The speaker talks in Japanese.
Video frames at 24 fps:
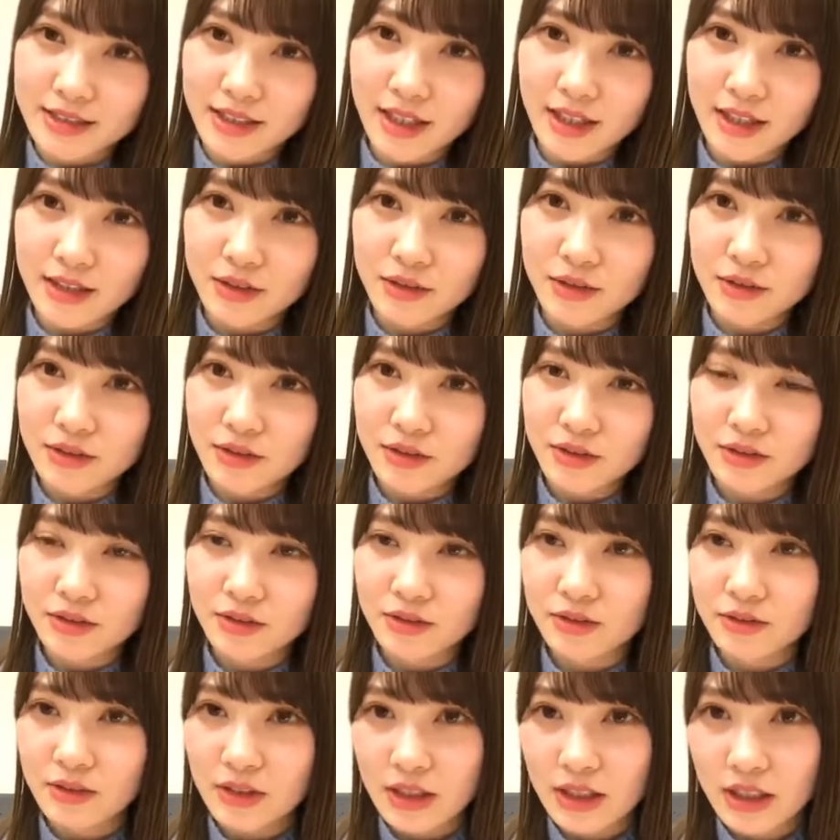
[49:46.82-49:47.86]
じゃあそろ
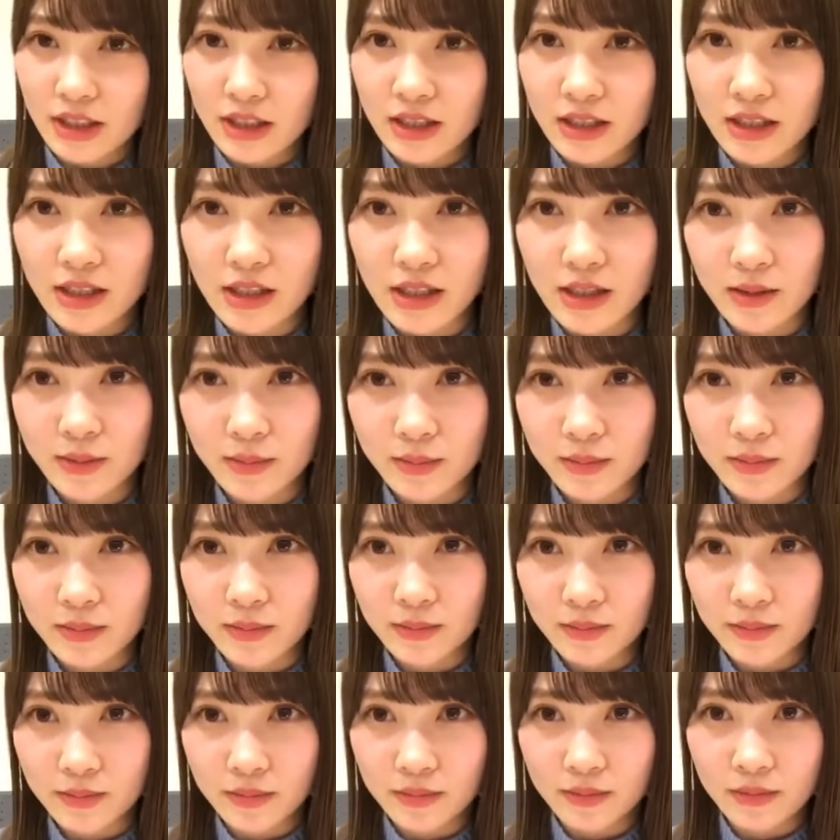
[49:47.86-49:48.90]
そろお別れだ。
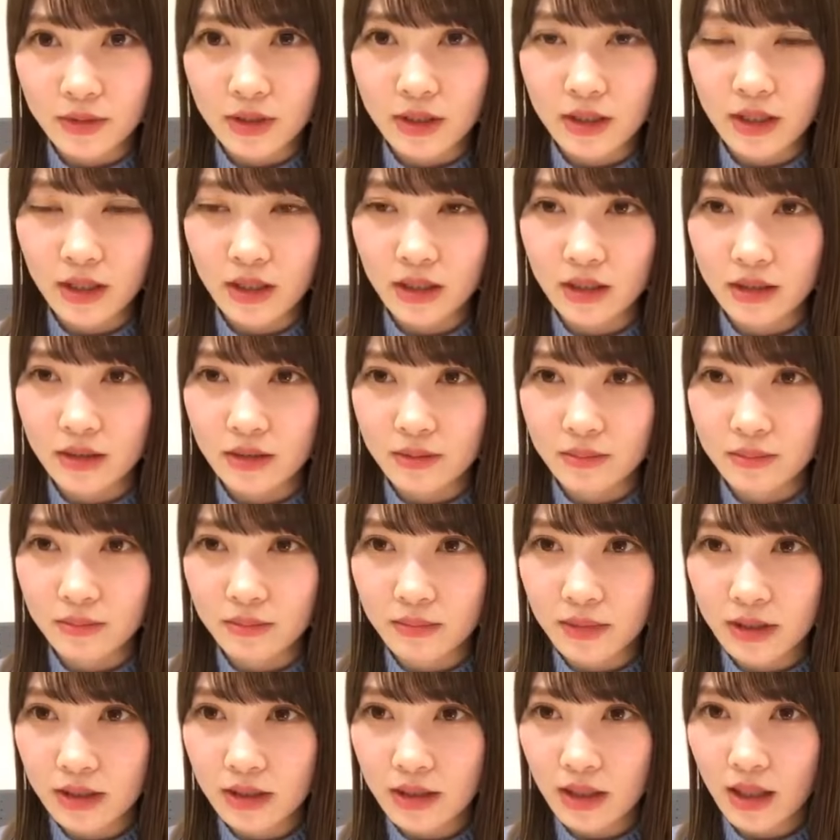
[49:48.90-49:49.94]
みんな
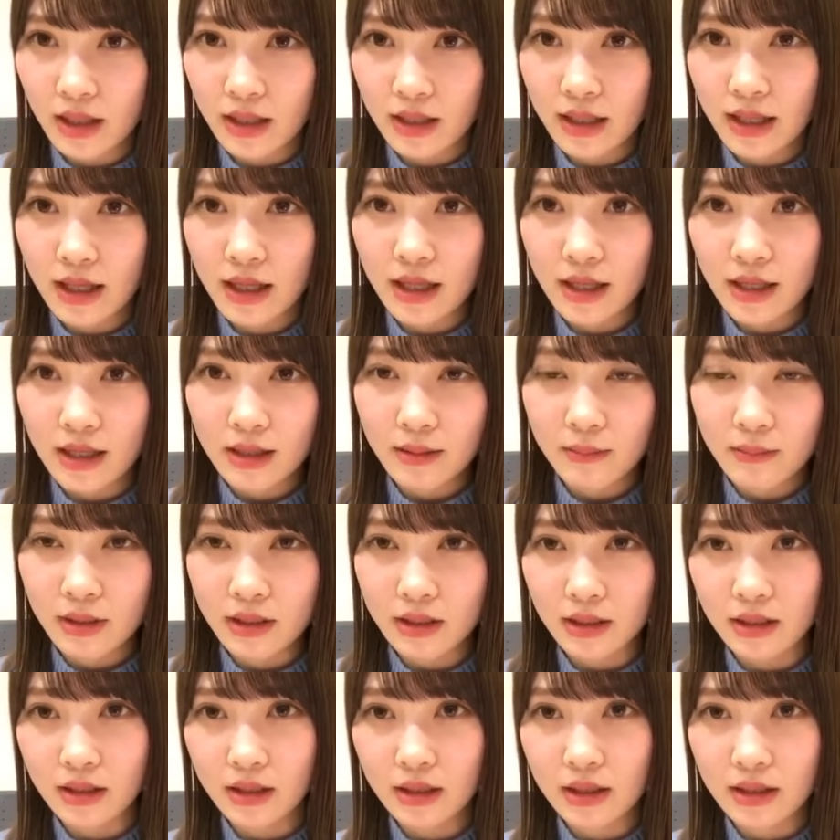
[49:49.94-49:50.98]
見てね、
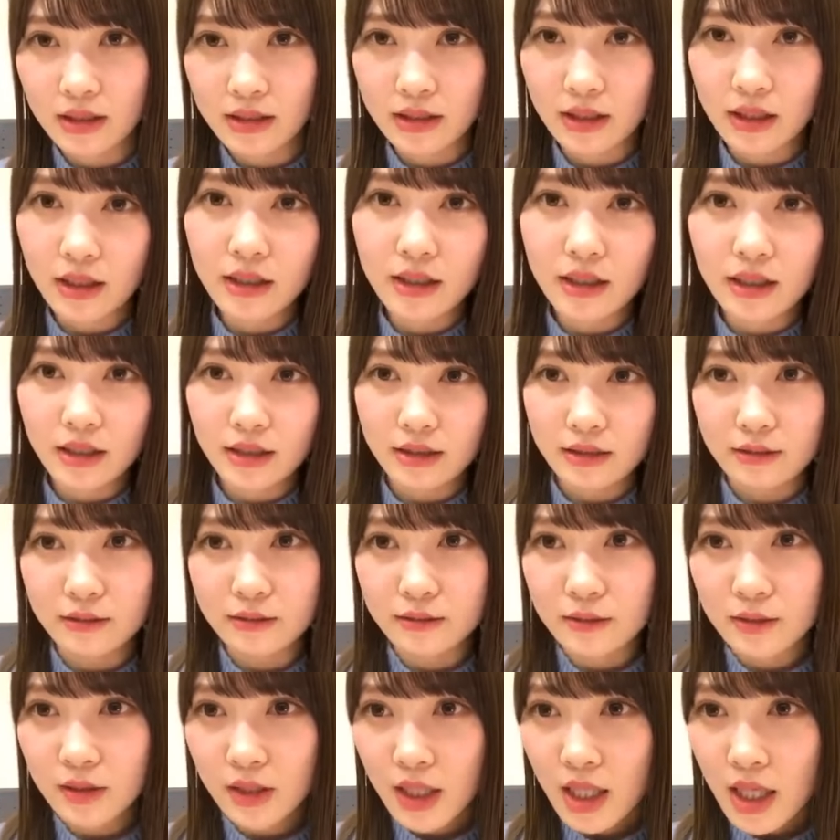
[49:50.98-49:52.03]
またやったら。
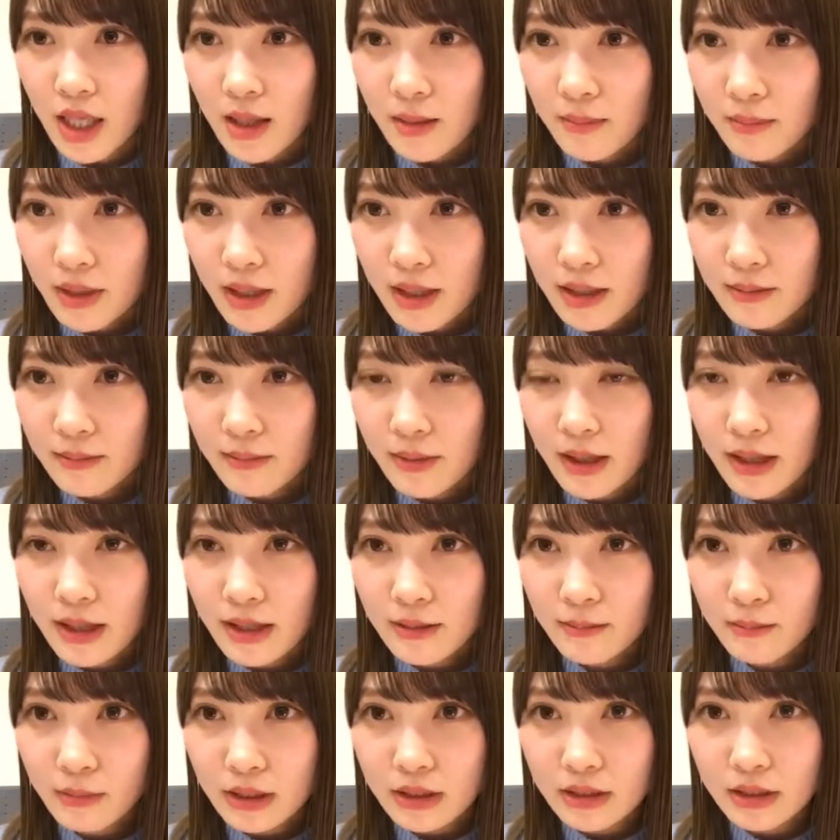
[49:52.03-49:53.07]

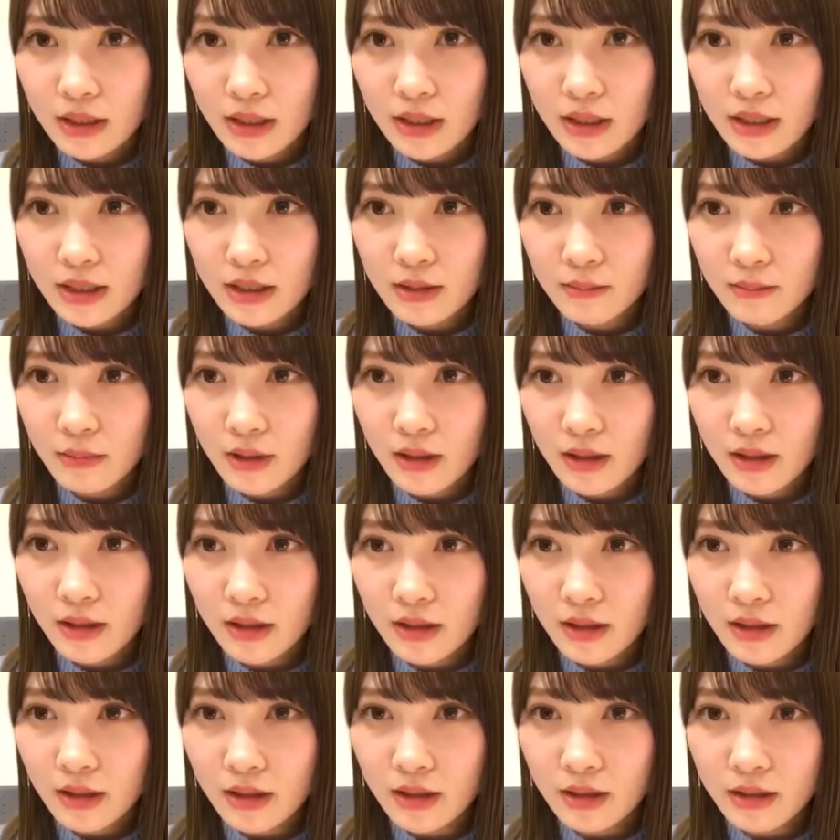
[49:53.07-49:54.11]
バイバイ、またやり
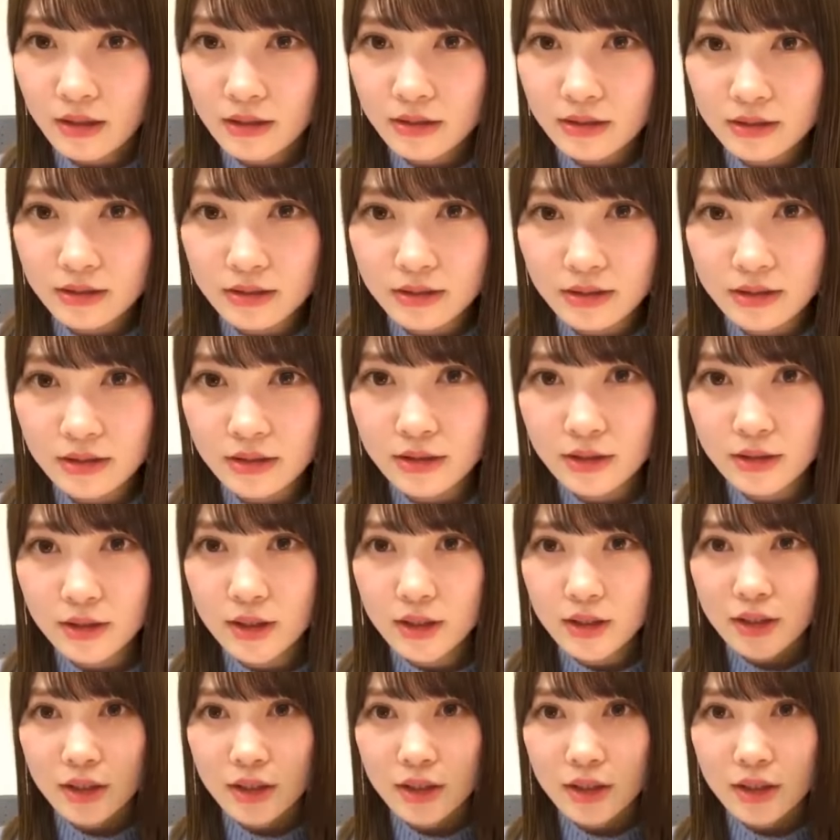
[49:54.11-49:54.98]
ます。